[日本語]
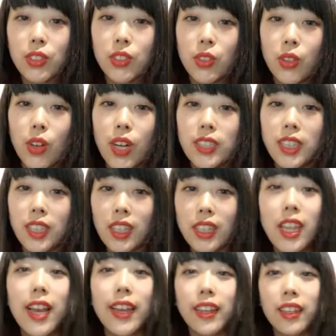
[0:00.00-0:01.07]
のは避け
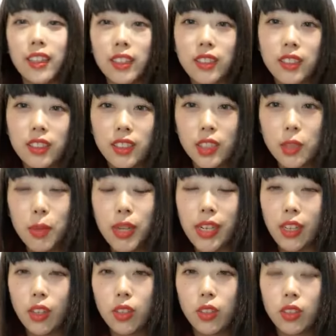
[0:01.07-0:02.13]
たいつま
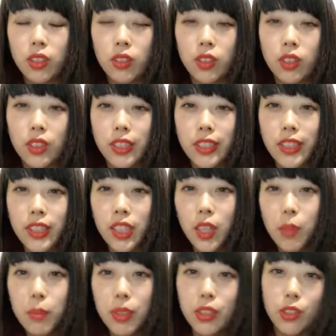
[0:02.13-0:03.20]
り私が
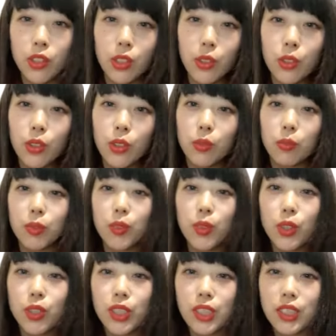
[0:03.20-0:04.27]
頑張るのはこの
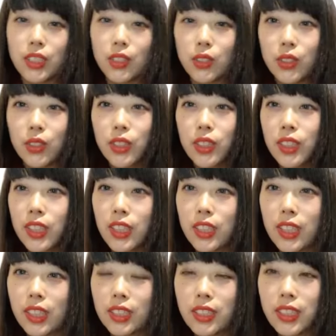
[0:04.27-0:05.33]
6月の1
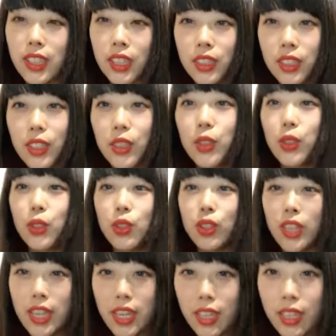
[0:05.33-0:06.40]
ヶ月だっていうこと
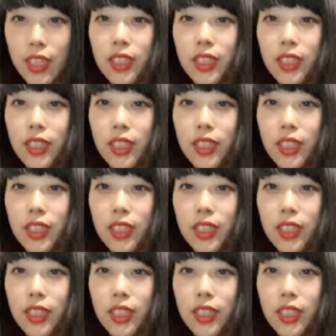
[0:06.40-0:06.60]
で